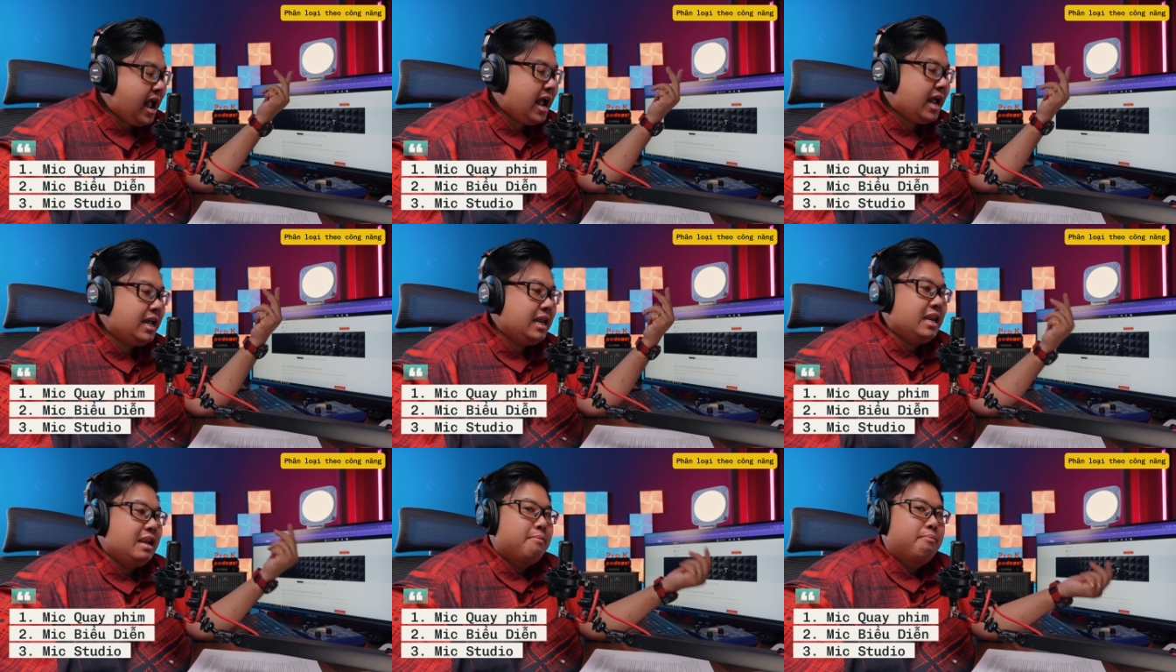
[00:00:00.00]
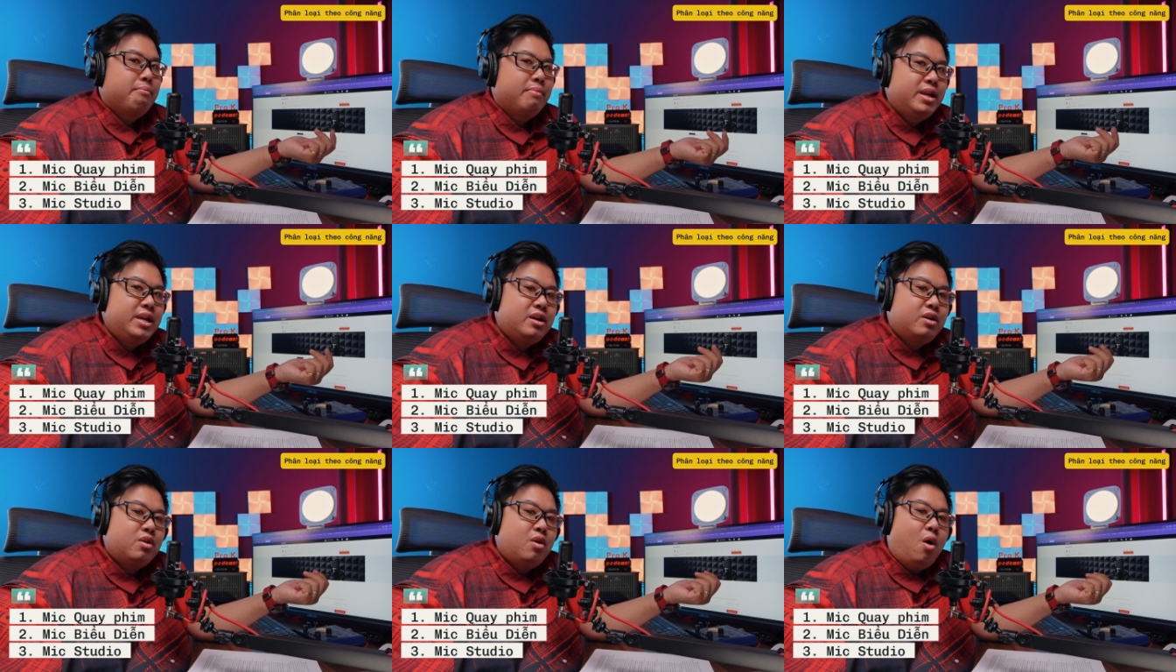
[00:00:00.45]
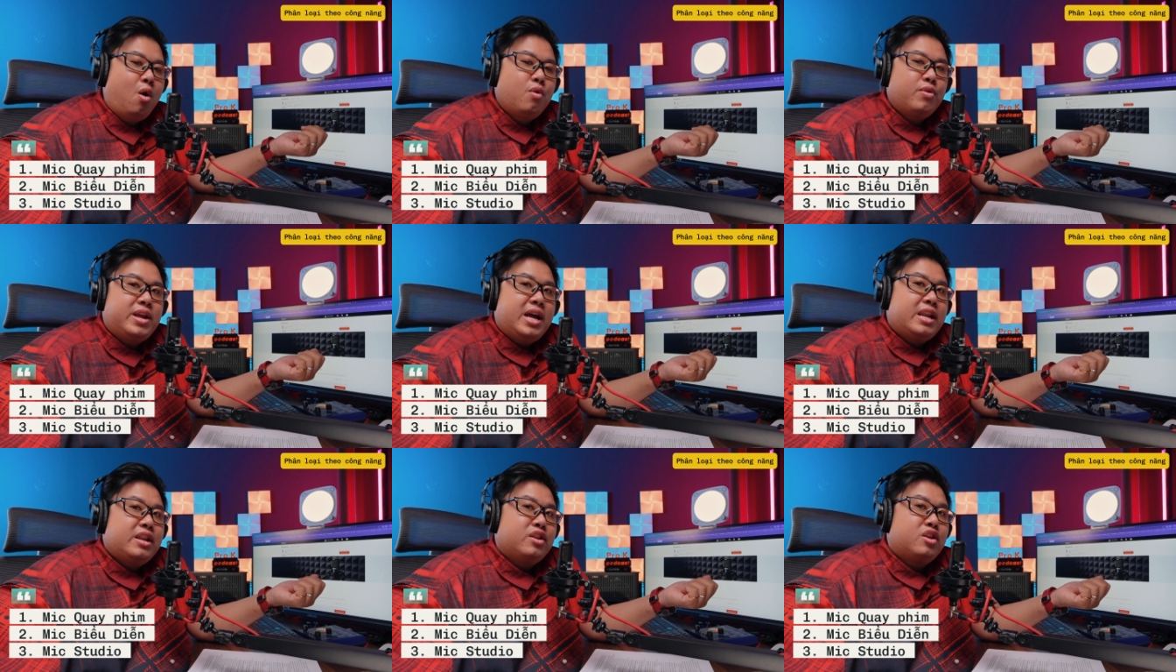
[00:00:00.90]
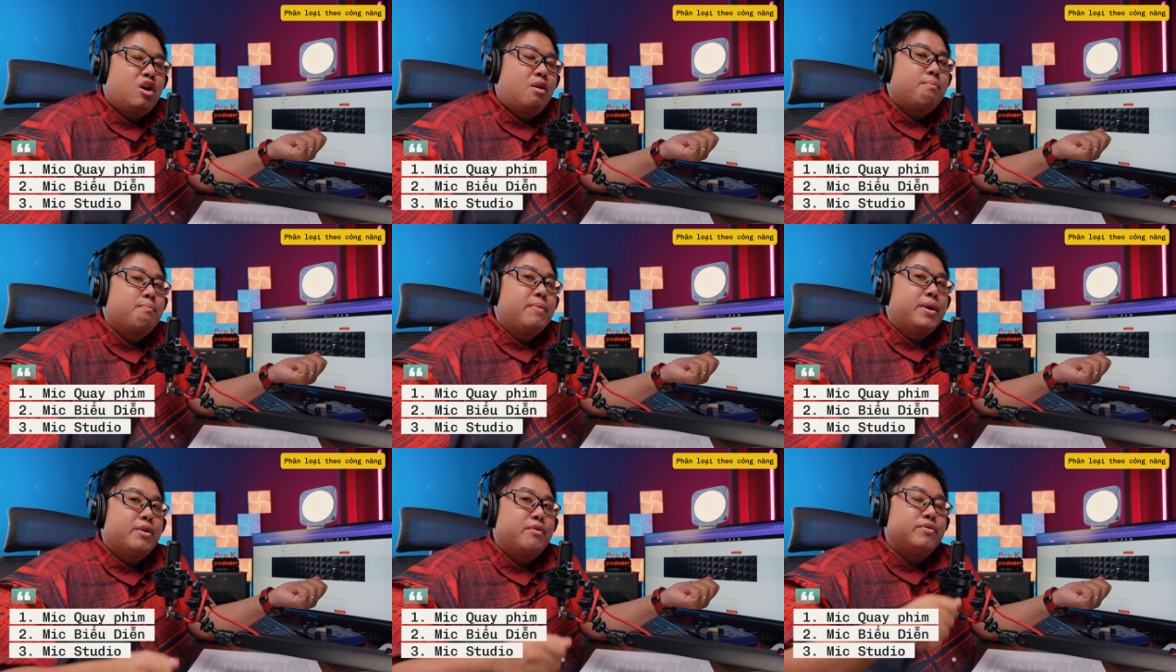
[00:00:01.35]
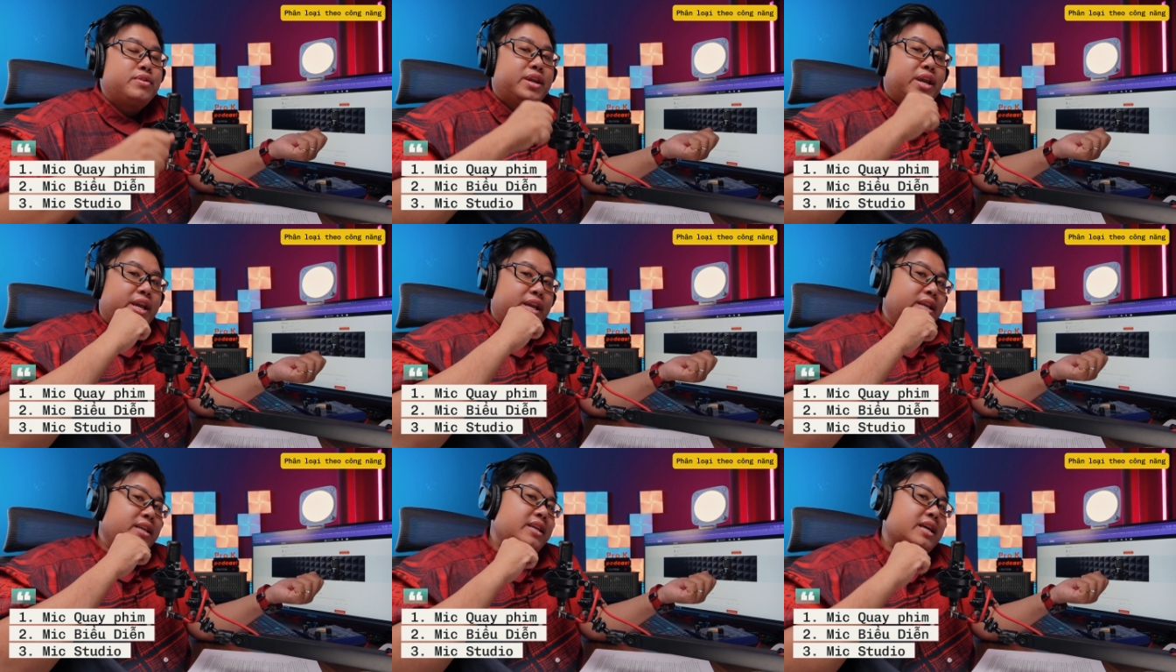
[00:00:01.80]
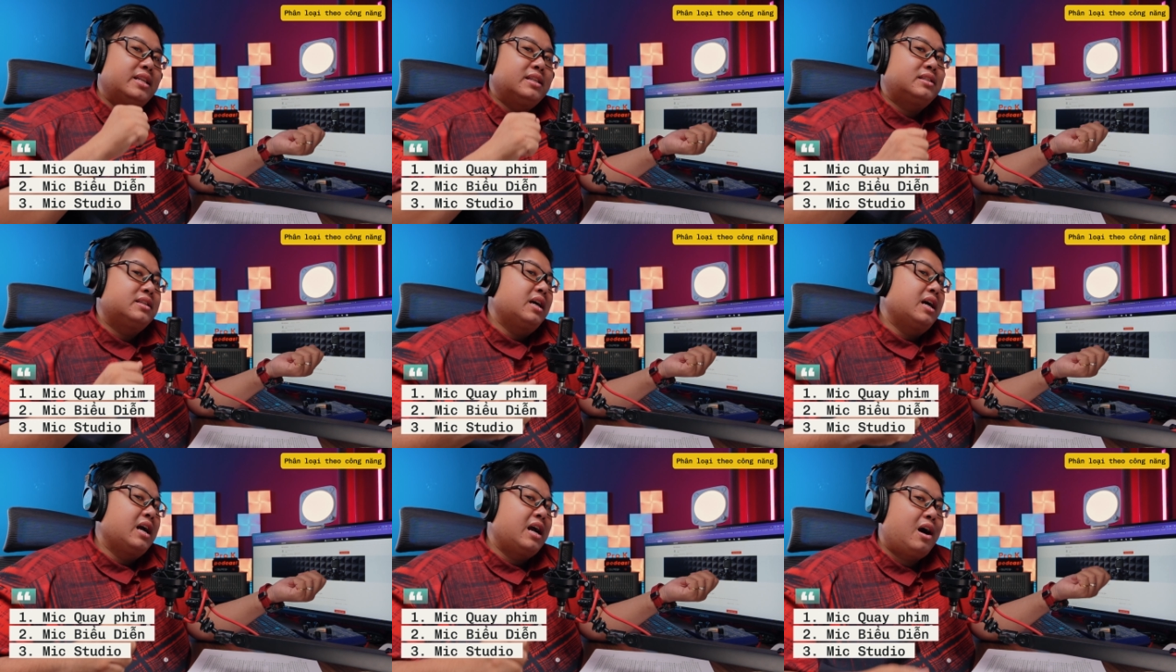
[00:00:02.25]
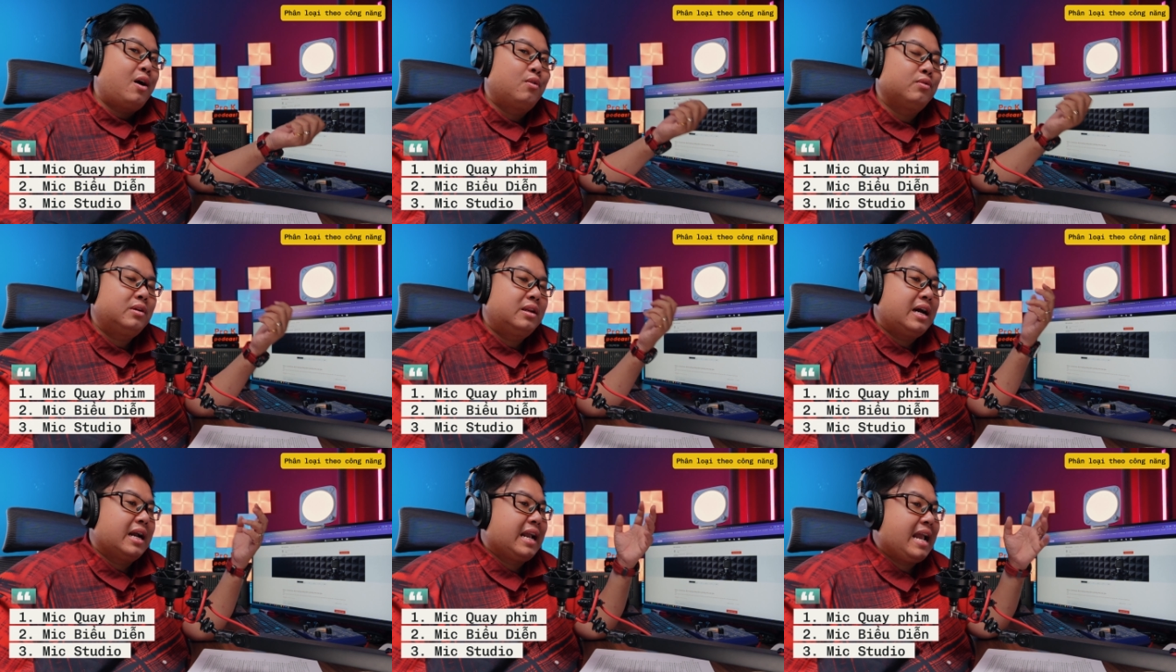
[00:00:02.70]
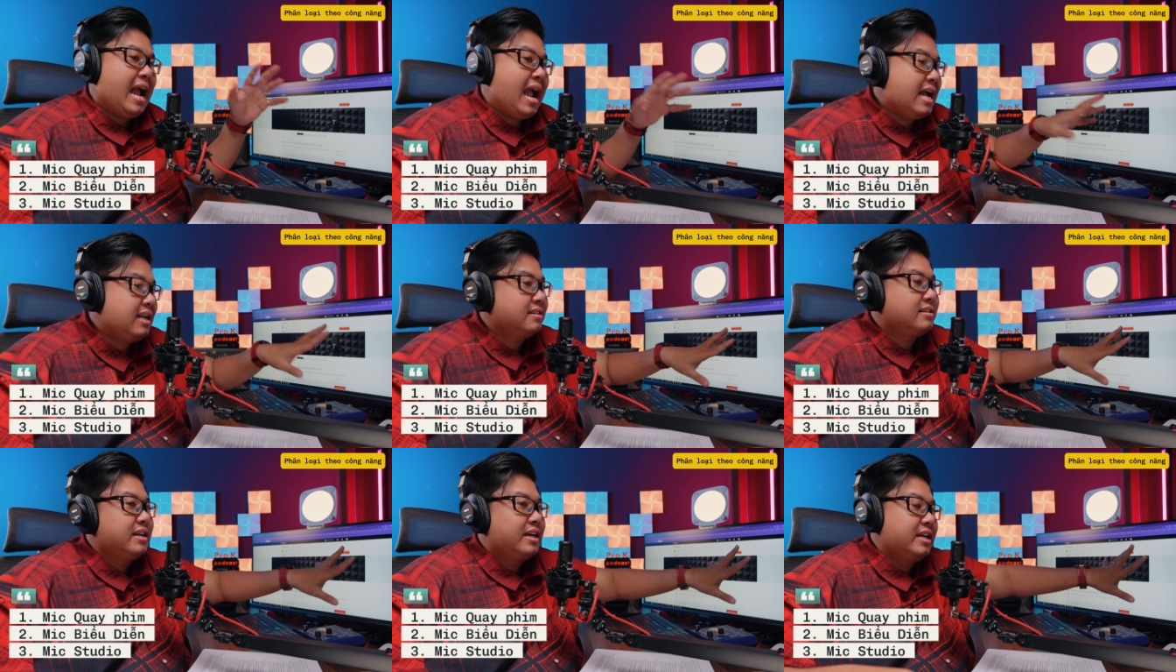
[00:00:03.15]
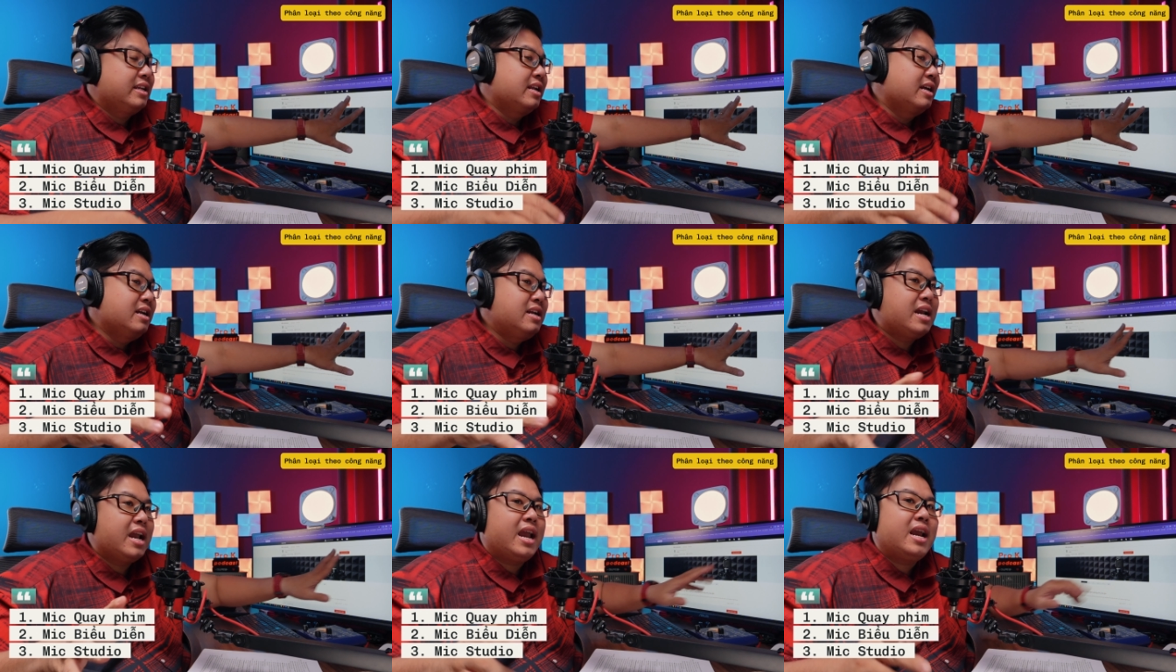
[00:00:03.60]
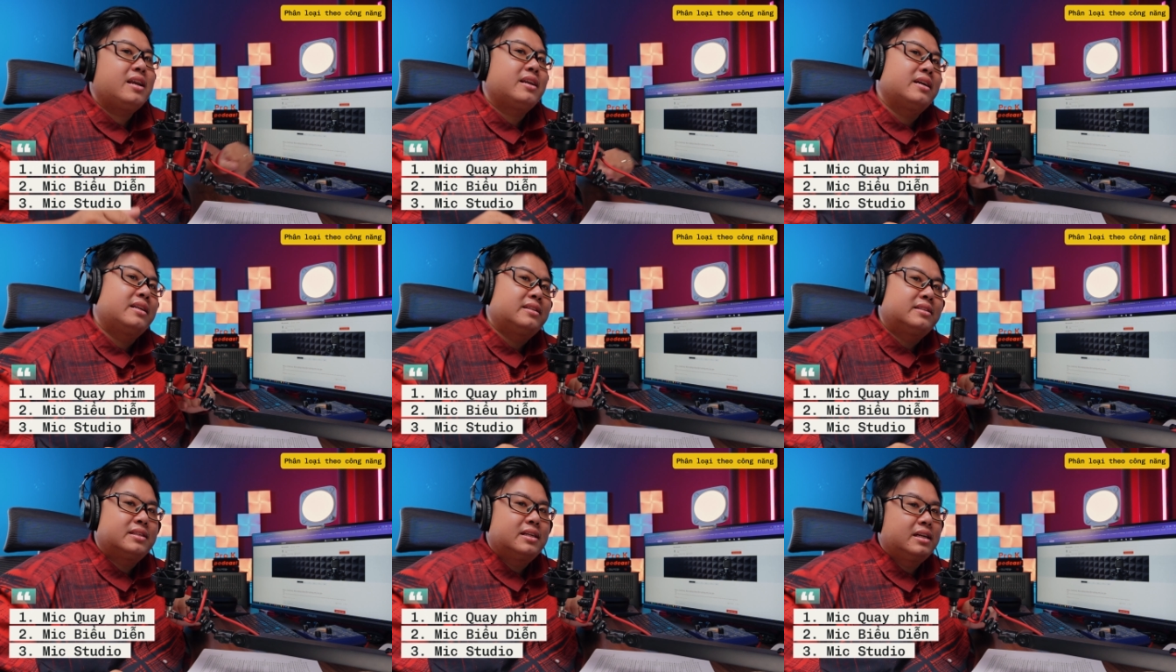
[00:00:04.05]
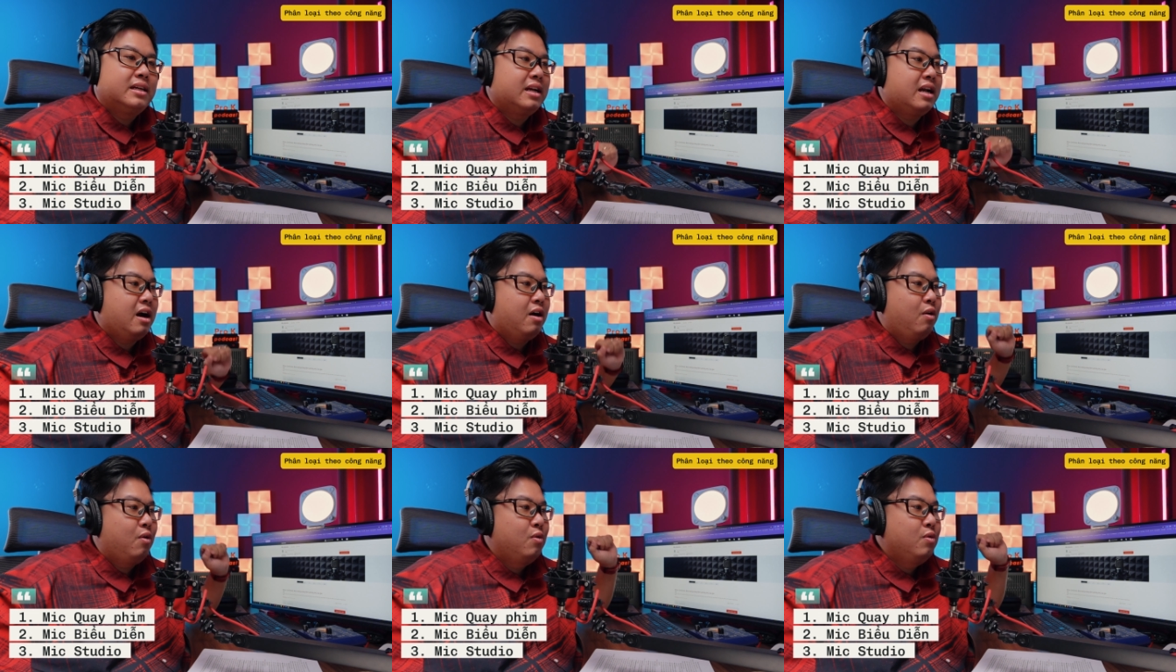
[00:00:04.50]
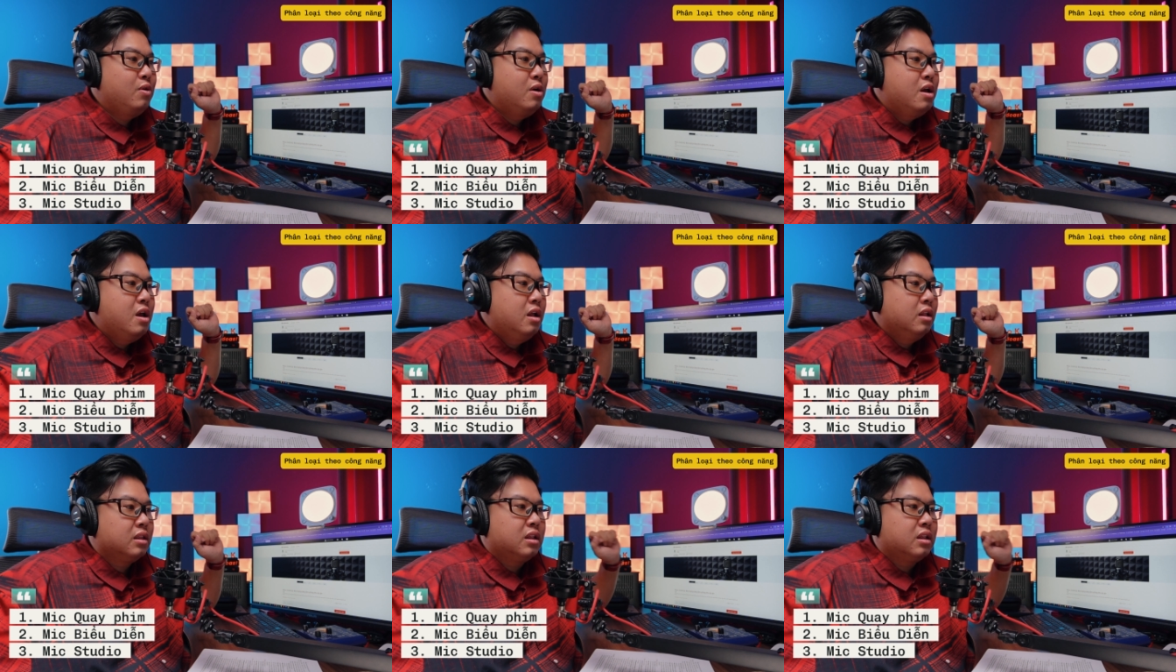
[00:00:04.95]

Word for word: hai là micro dành cho biểu diễn trên sân khấu tức là ca sĩ đứng hát trên sân khấu